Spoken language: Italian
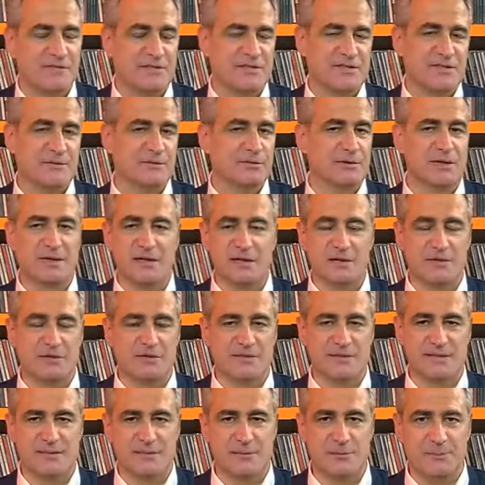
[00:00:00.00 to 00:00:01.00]
facciamo delle
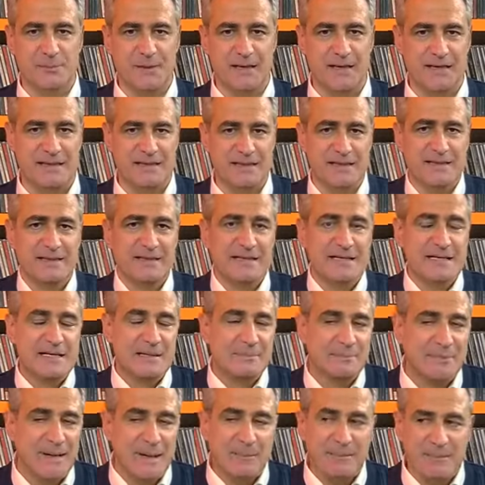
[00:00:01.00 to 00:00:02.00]
cose stupende,
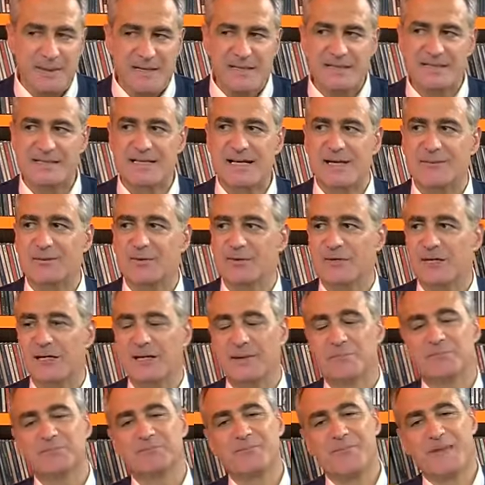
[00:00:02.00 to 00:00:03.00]
ma pensiamo
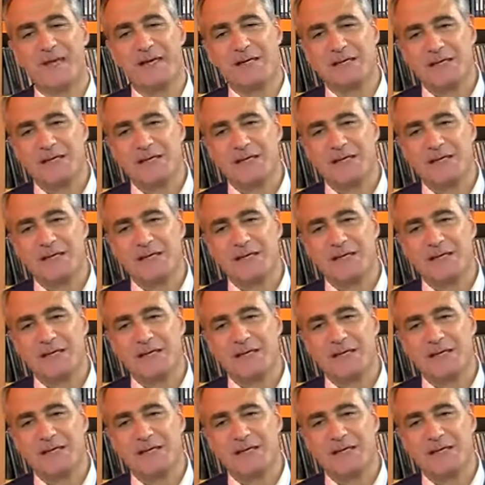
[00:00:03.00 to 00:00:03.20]
che